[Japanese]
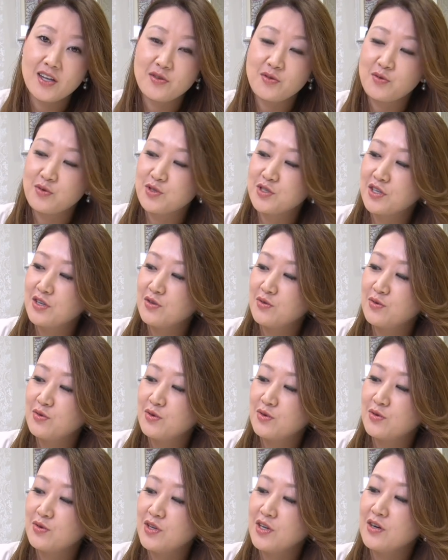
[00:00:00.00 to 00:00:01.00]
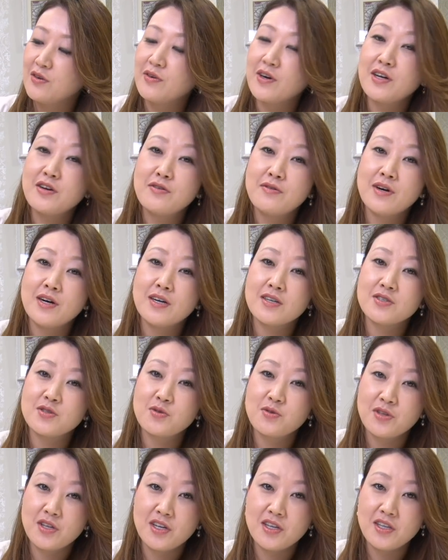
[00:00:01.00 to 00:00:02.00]
こちらのクリアファイルは
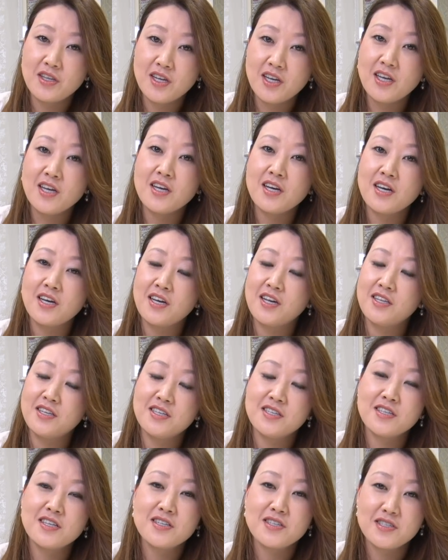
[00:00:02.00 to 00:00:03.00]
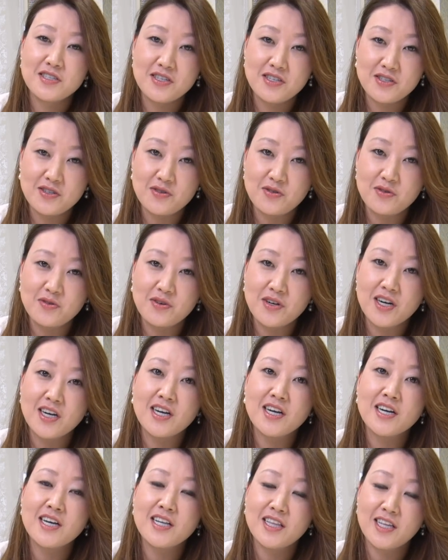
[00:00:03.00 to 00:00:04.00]
書店で2冊以上お
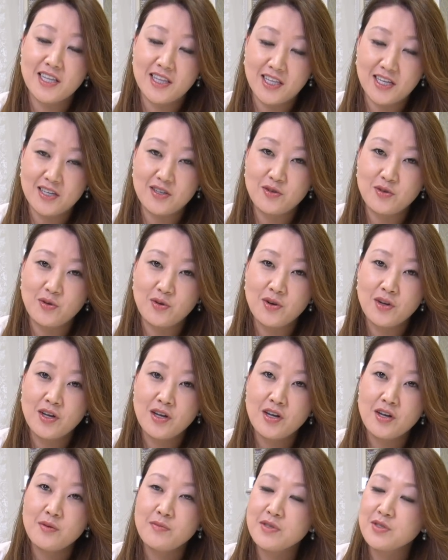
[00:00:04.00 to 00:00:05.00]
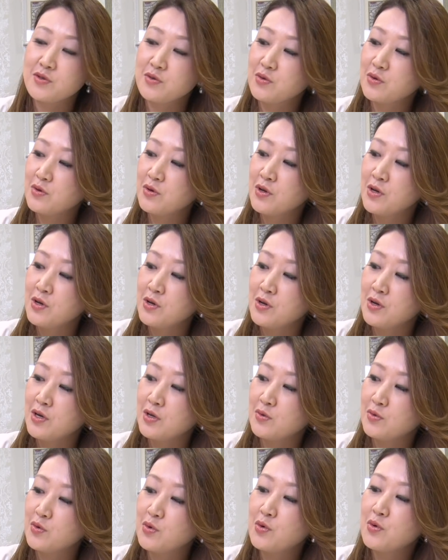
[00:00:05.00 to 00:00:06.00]
買い上げになった人、まあ、その
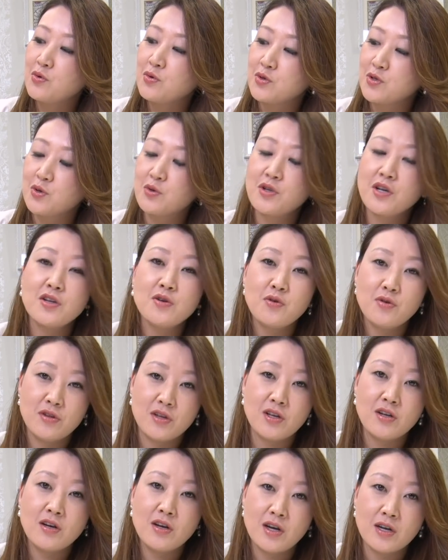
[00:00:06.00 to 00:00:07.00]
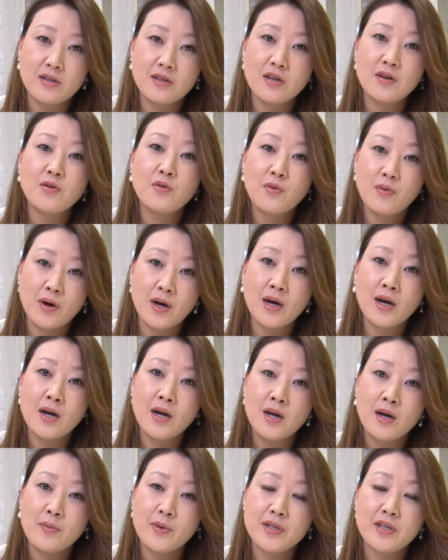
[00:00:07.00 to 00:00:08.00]
あのどこの書店に置いてるかっていうのは
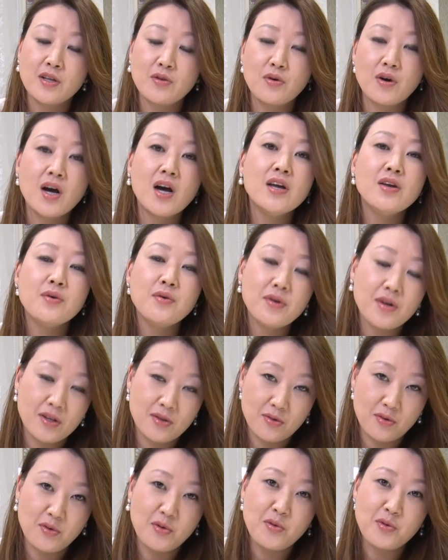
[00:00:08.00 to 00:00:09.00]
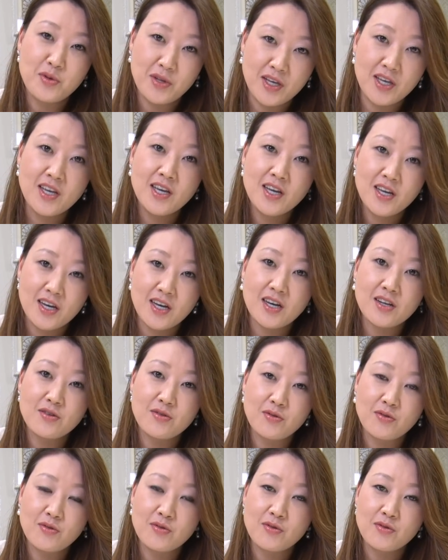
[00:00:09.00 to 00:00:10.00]
またの概要欄の方にあ
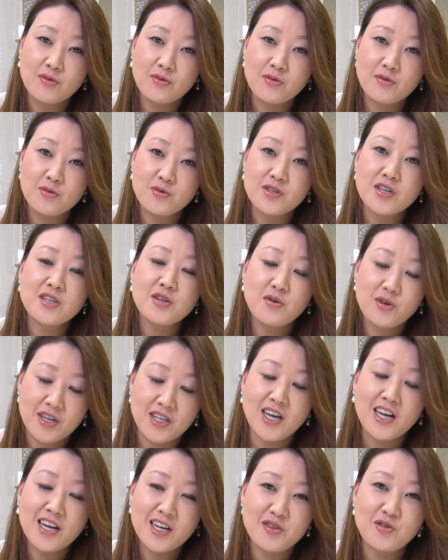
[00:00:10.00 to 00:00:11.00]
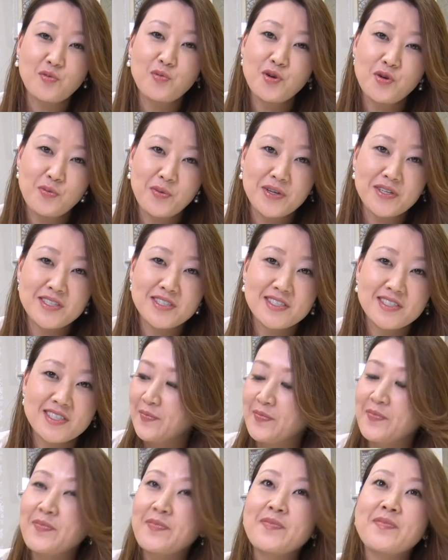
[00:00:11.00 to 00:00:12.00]
の載せておきたいなと思います。
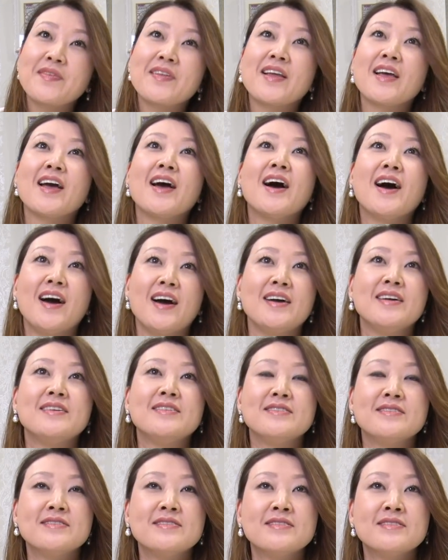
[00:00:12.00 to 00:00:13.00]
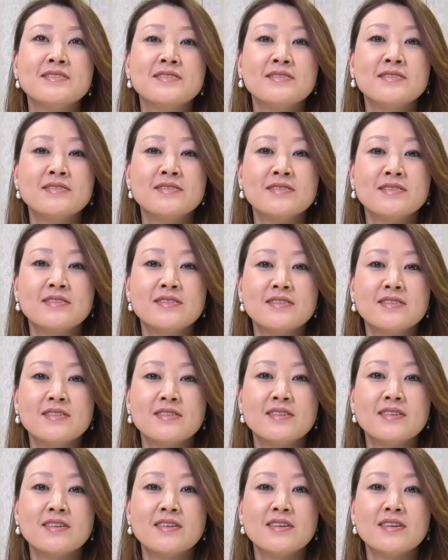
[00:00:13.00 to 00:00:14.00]
全部の書店じゃなくて、はい、置いてある書店と置いてない
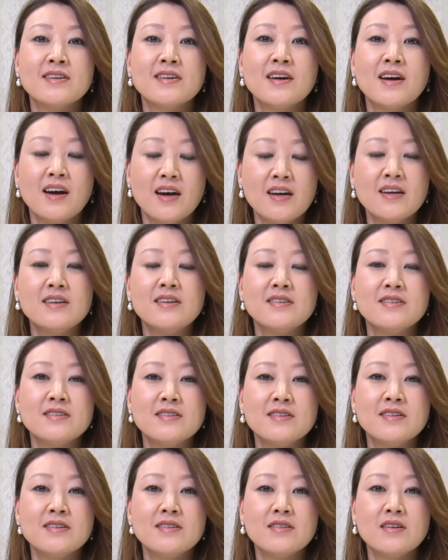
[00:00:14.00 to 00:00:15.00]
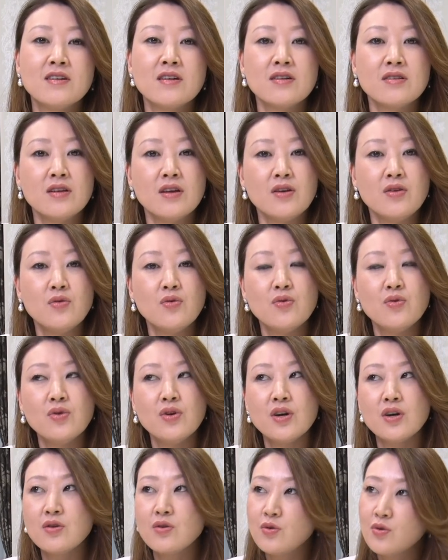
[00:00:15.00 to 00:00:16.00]
書店があるんですね、はい、なんかね
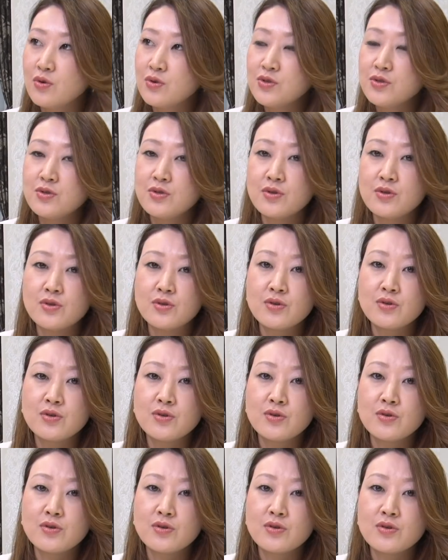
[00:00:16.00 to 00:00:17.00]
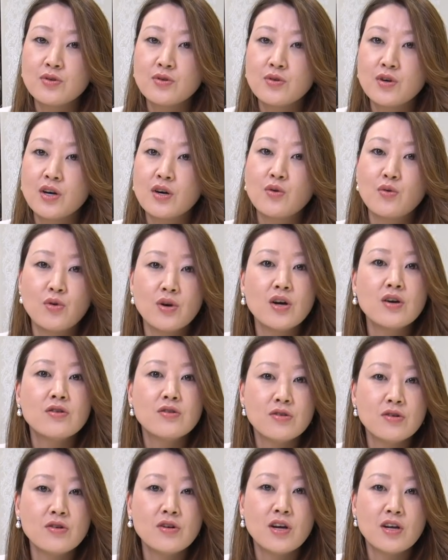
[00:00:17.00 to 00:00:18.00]
450から
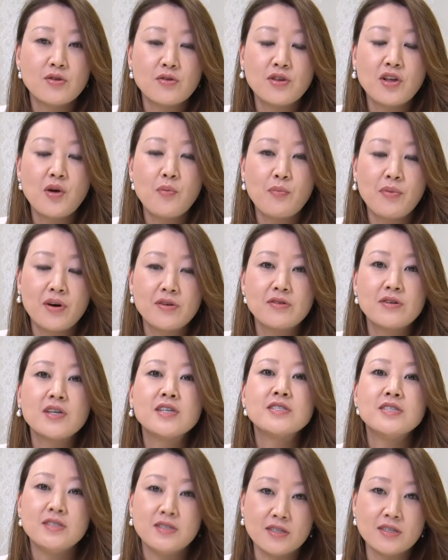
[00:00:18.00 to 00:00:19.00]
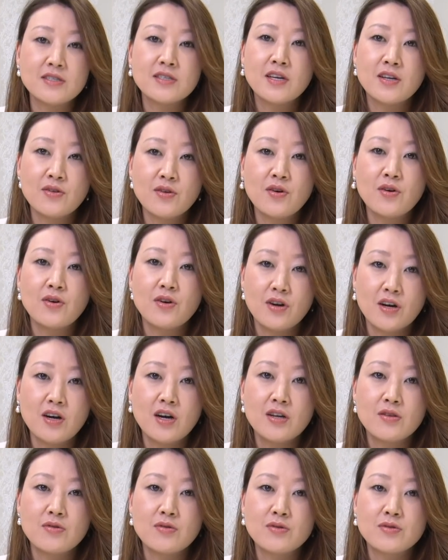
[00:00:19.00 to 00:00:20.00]
500ぐらいの店舗あるらしいんですけど、
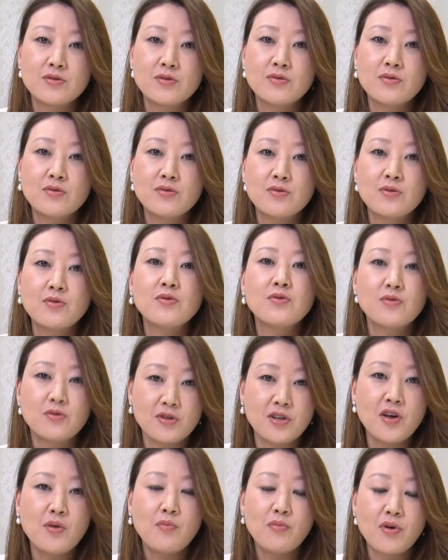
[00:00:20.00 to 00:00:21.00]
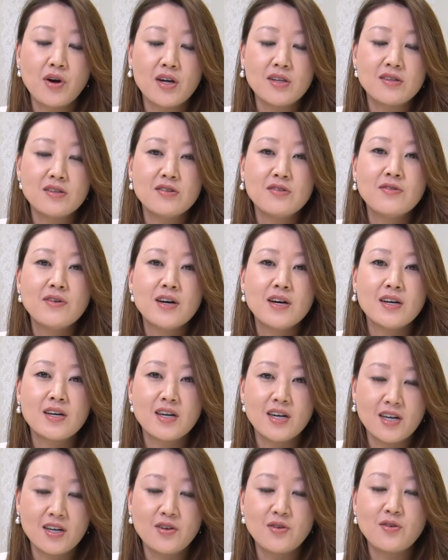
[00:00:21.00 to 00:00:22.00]
うん、あのそのどこの店舗かっていうのは
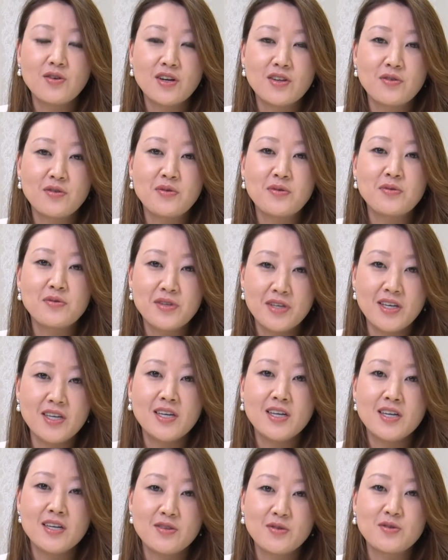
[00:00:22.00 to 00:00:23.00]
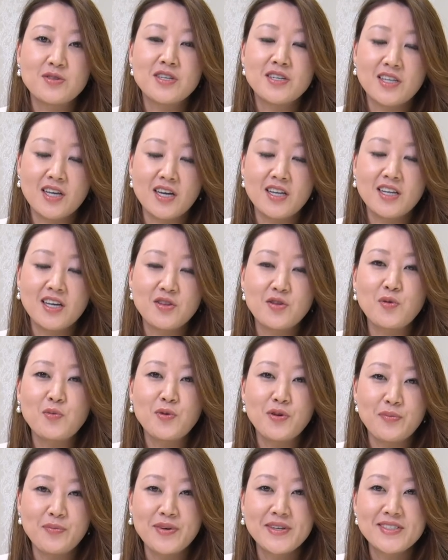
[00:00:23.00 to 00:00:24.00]
概要欄の方に載せたいなと
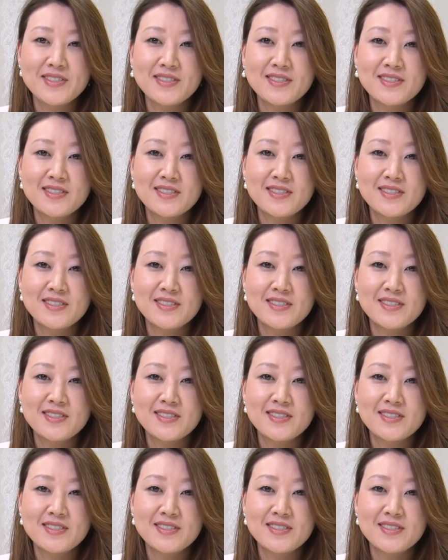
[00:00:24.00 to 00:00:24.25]
思います。